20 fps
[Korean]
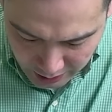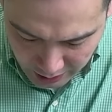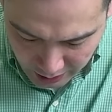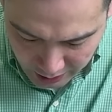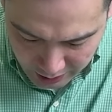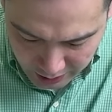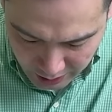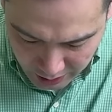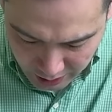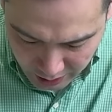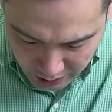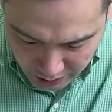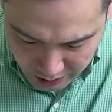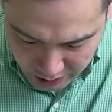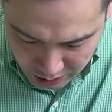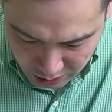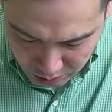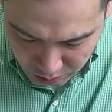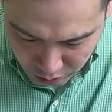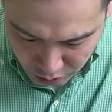각각의
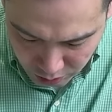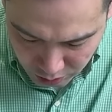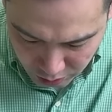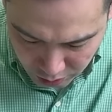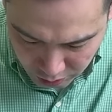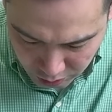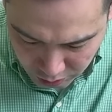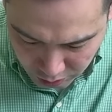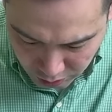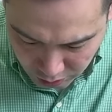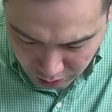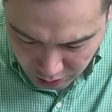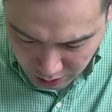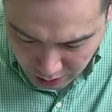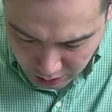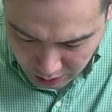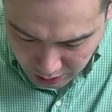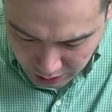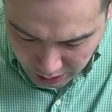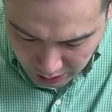기능 블록으로
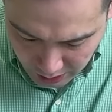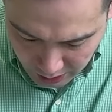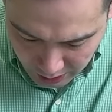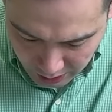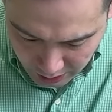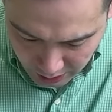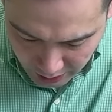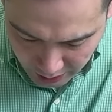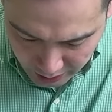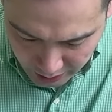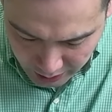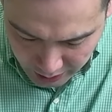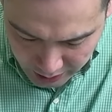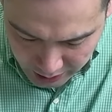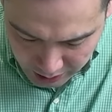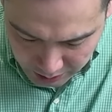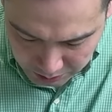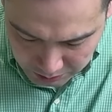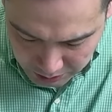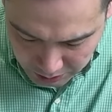
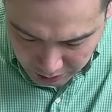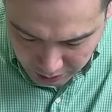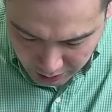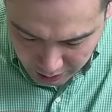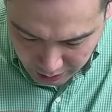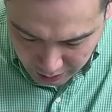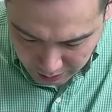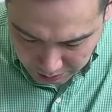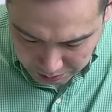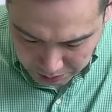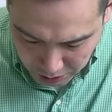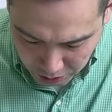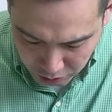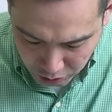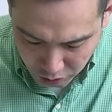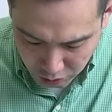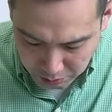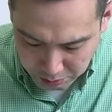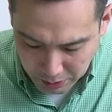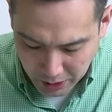하나의 칩 설계당
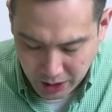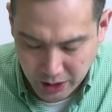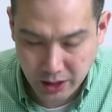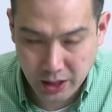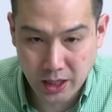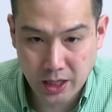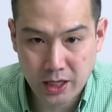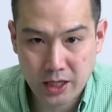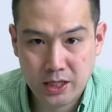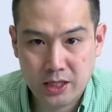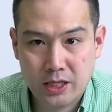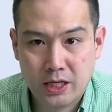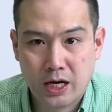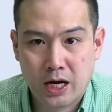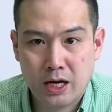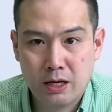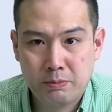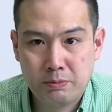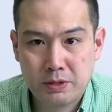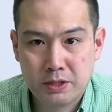평균 100개의
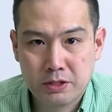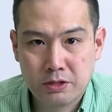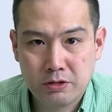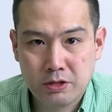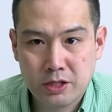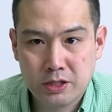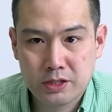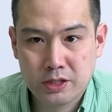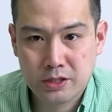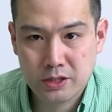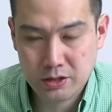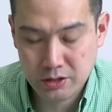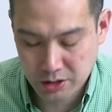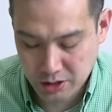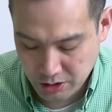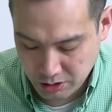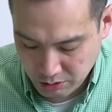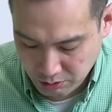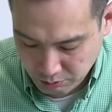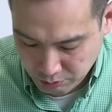IP 설계 자상
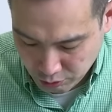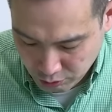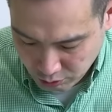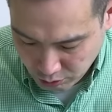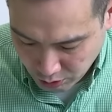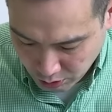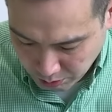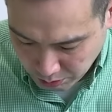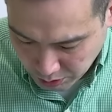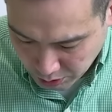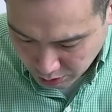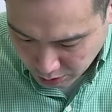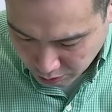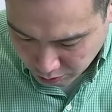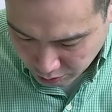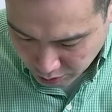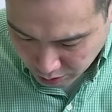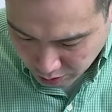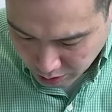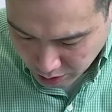기능 블록이
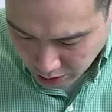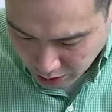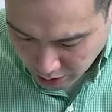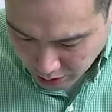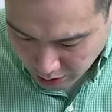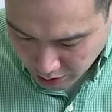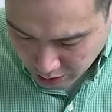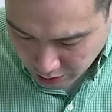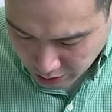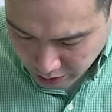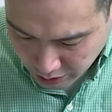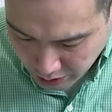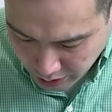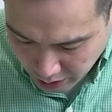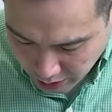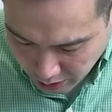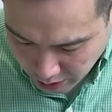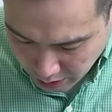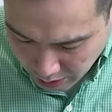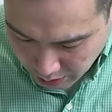필요하고요.
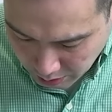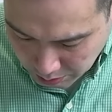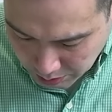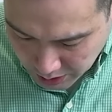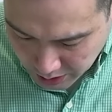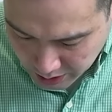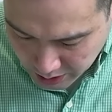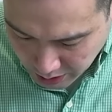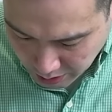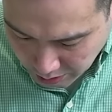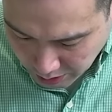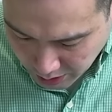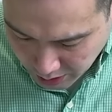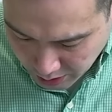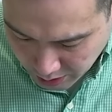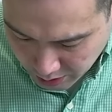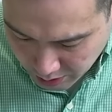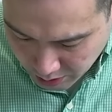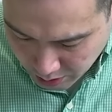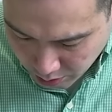그게
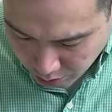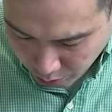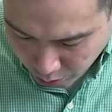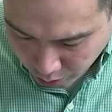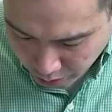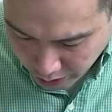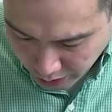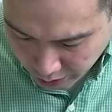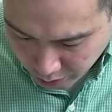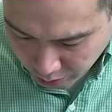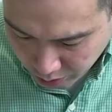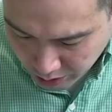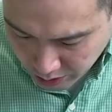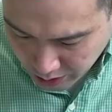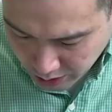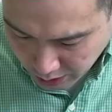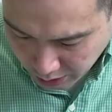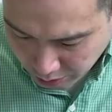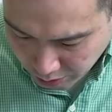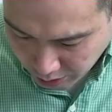미세와 5나노
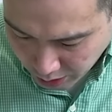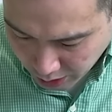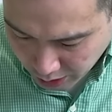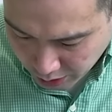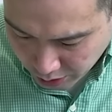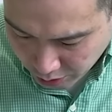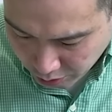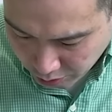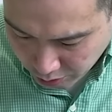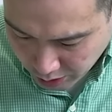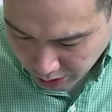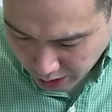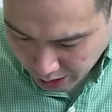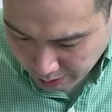이하로 갈 경우엔